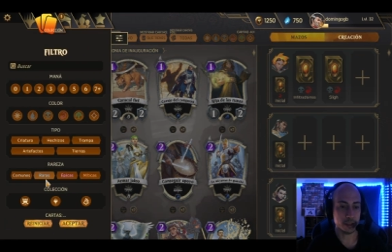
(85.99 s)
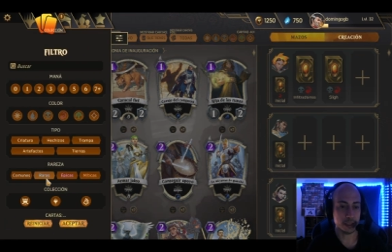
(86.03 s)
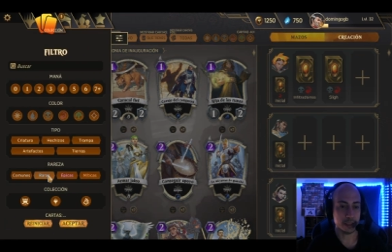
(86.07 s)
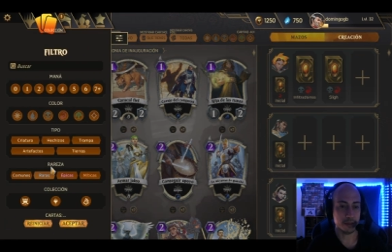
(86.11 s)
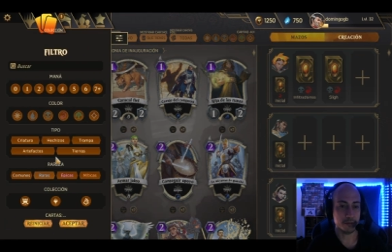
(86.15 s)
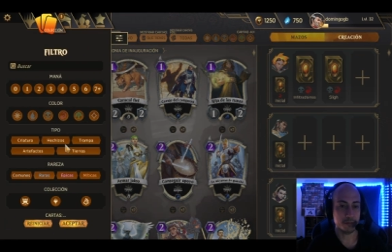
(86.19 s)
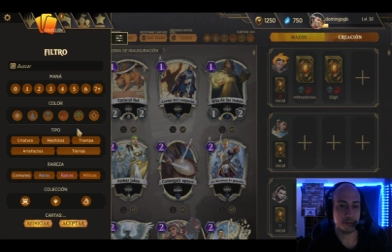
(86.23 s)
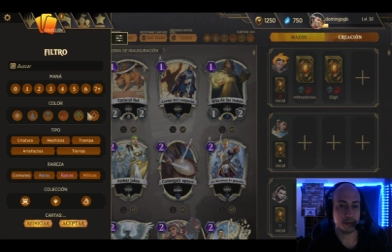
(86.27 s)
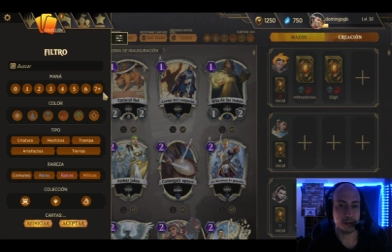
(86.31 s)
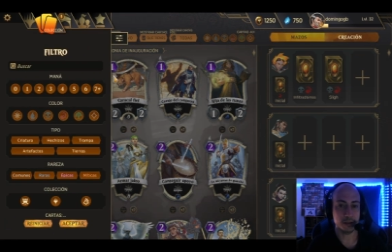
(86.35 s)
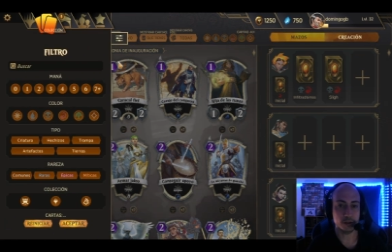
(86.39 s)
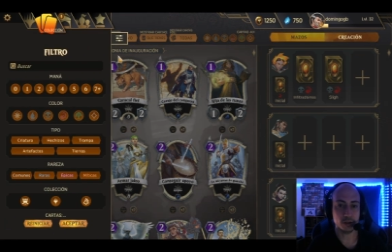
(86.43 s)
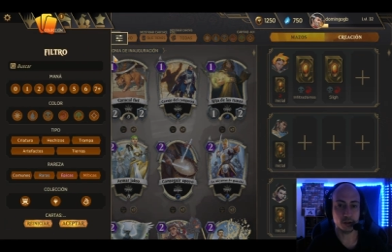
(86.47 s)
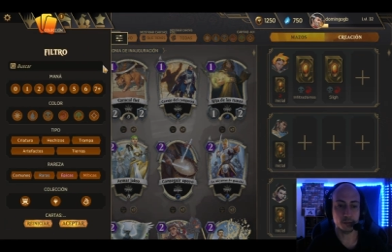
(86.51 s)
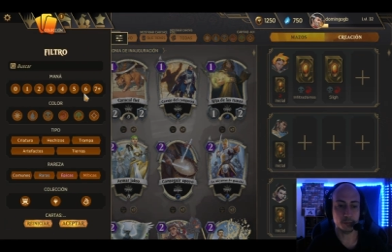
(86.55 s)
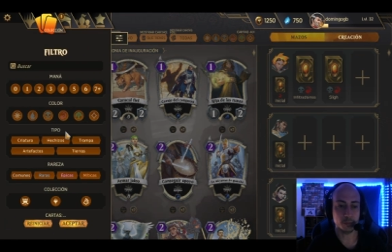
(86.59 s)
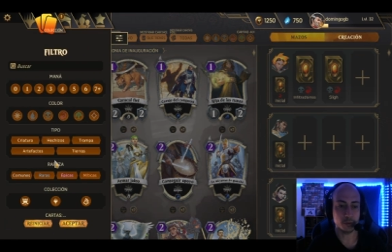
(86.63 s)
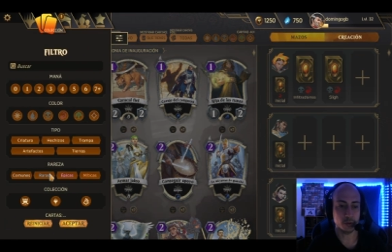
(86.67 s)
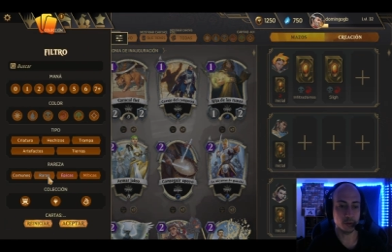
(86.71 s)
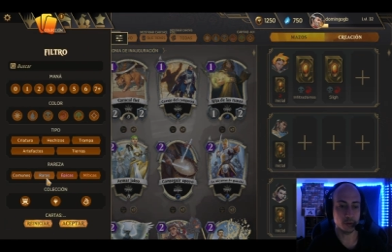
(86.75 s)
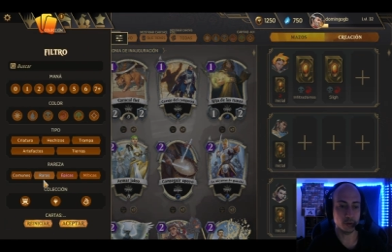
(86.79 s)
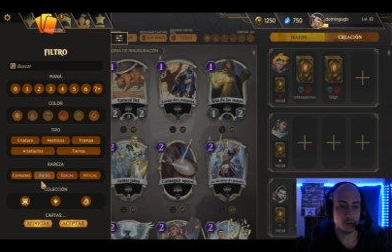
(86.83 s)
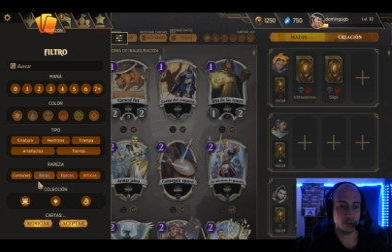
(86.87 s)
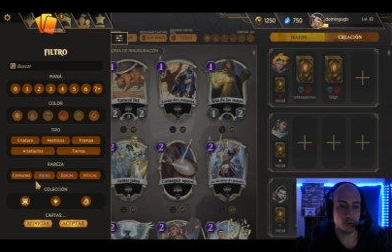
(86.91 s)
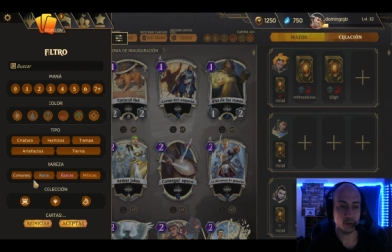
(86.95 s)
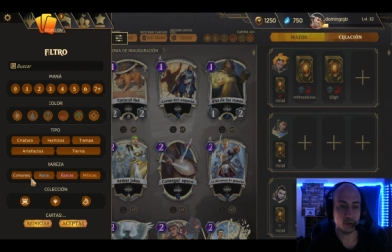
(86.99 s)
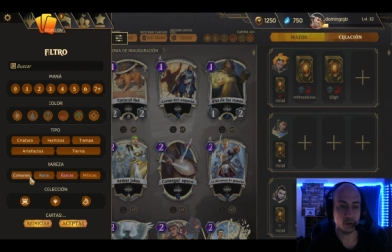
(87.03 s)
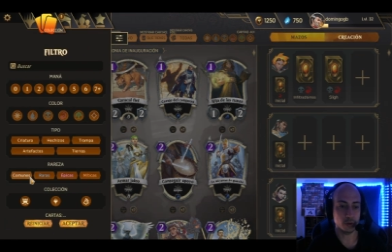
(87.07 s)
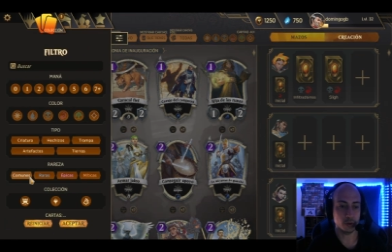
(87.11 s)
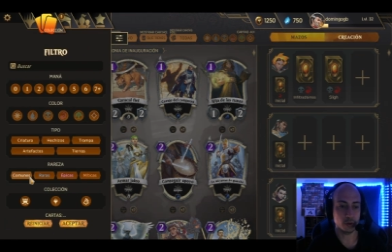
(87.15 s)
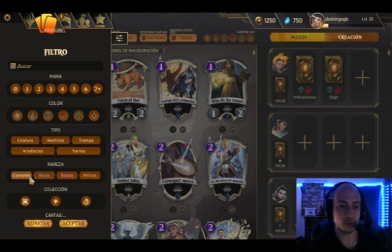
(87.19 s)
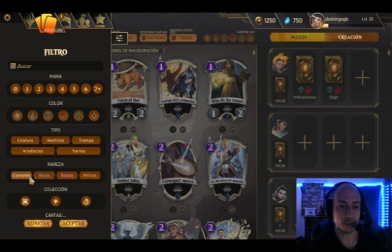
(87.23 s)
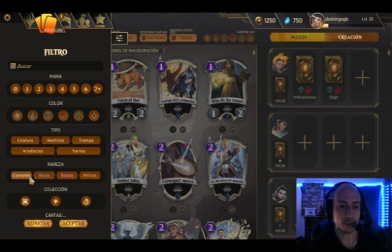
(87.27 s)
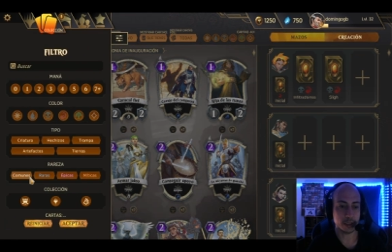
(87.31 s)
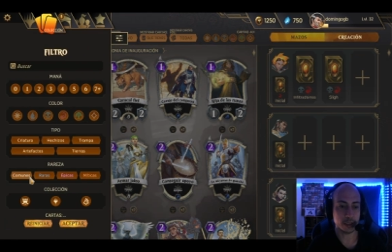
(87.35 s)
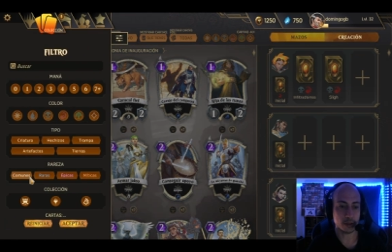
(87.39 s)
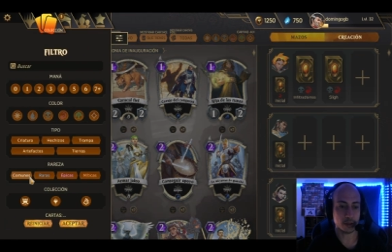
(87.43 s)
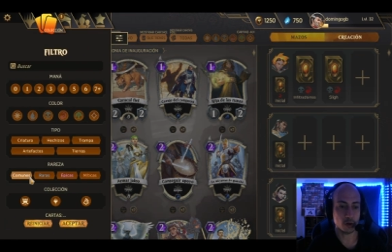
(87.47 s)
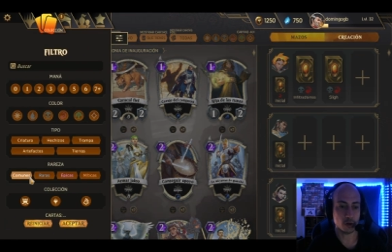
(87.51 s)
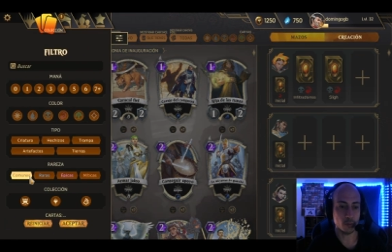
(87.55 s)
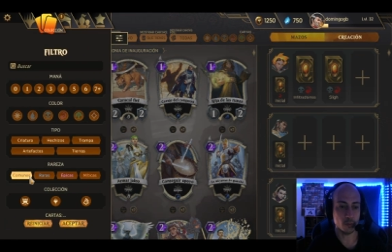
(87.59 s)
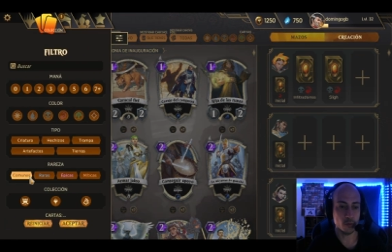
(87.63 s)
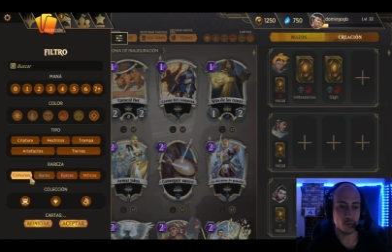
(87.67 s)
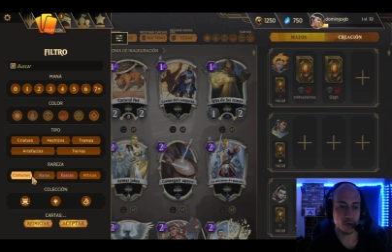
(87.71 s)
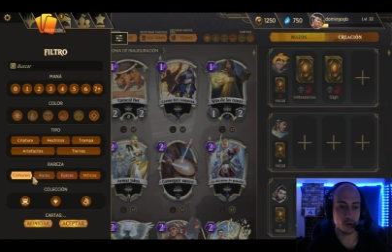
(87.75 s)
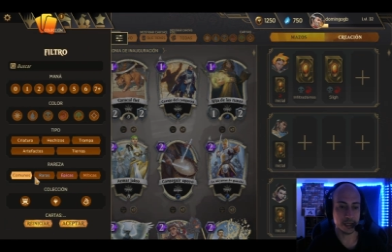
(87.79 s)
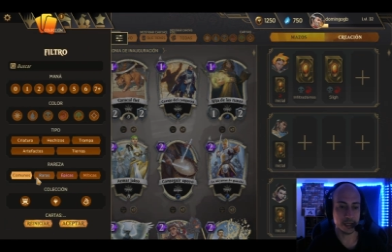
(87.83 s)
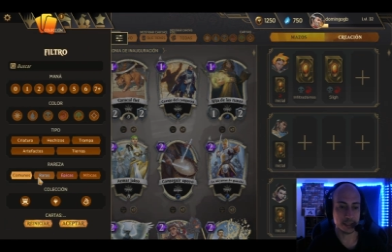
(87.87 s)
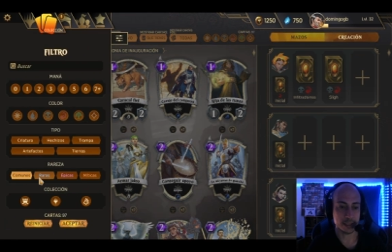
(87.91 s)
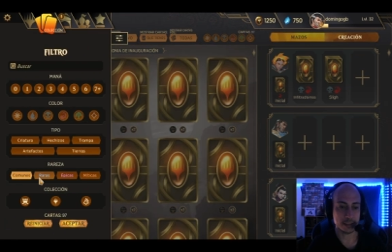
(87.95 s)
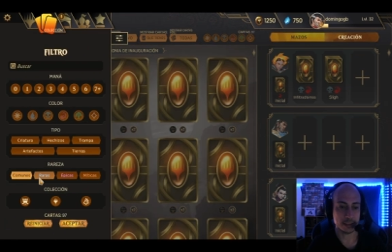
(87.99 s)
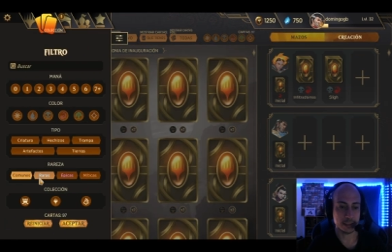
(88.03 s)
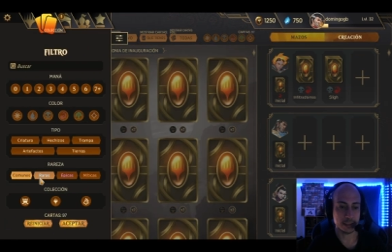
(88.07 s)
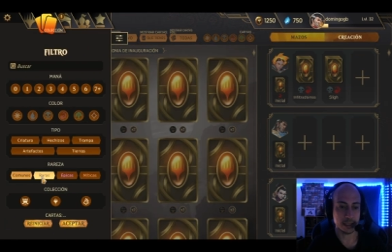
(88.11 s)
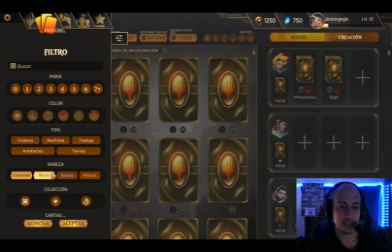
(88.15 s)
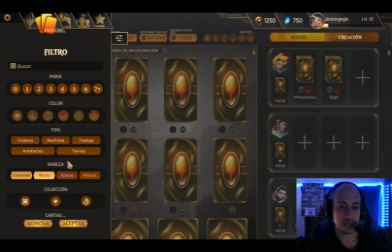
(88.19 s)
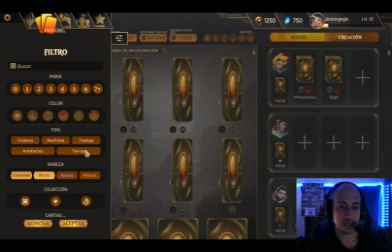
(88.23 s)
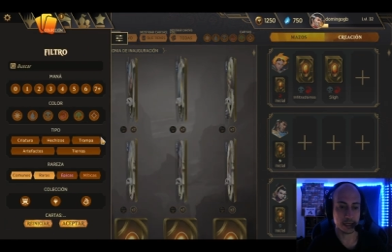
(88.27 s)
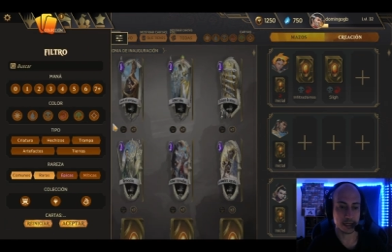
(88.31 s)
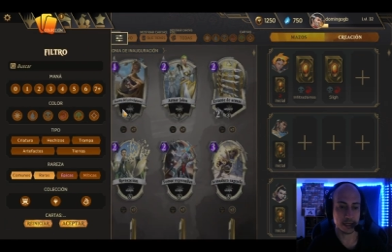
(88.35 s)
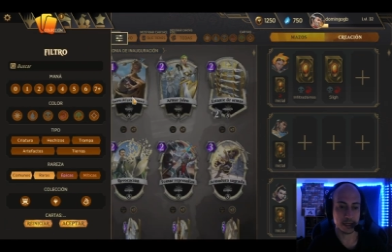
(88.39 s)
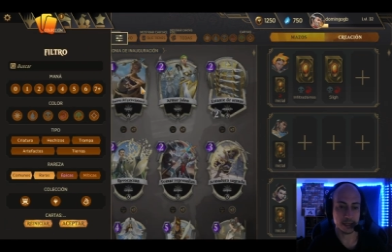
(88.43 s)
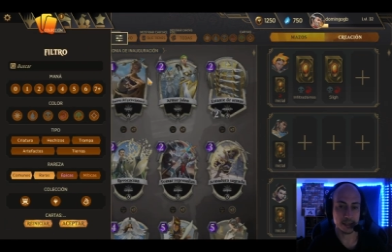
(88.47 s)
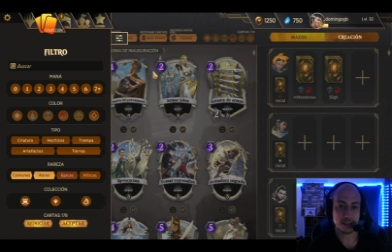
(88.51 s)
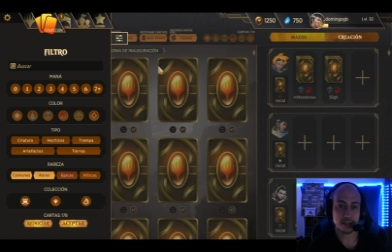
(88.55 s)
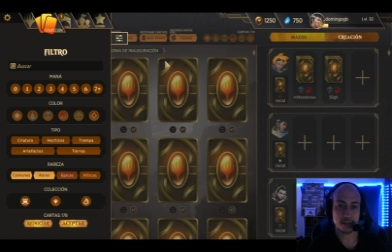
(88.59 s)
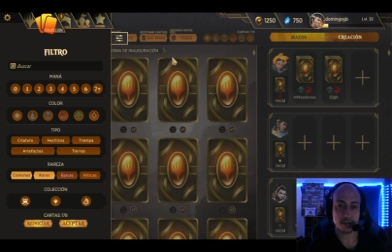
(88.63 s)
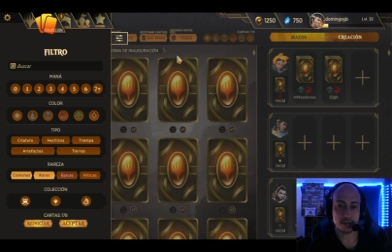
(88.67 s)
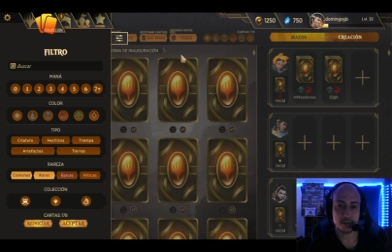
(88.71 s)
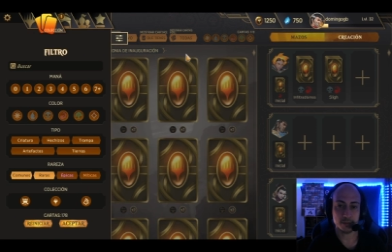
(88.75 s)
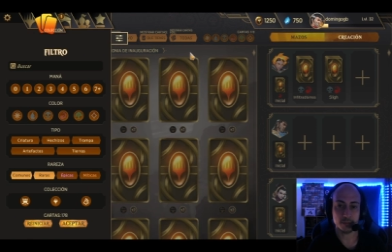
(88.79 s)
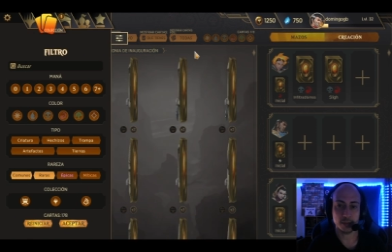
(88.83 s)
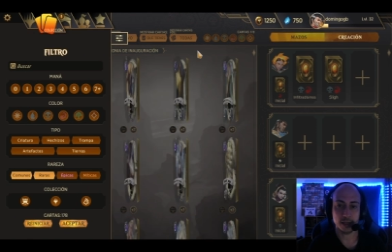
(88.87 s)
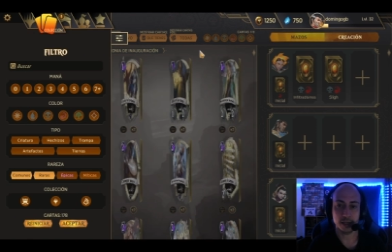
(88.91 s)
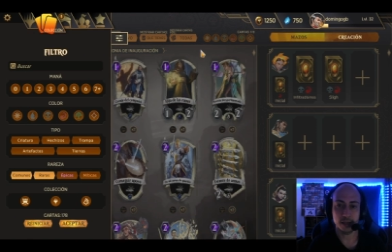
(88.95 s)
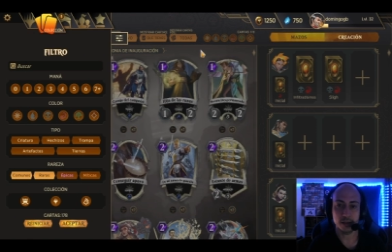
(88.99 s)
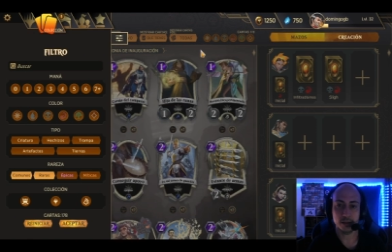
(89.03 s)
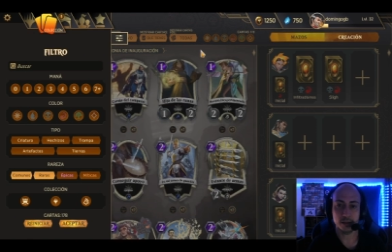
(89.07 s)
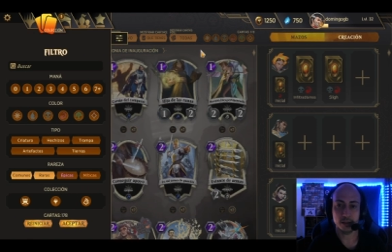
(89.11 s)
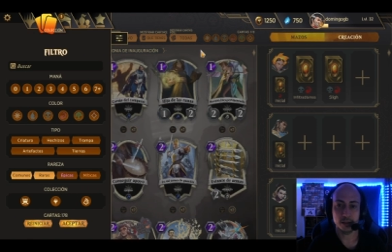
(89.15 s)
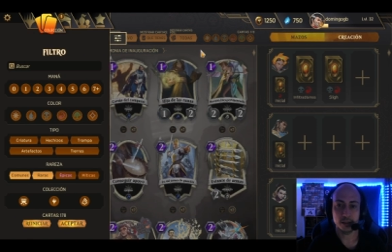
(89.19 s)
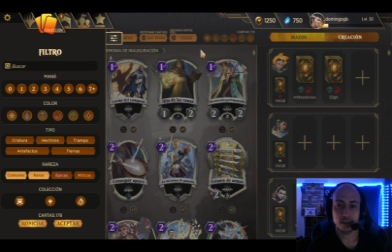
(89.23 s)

y filtro por comunes y raras, ¿vale?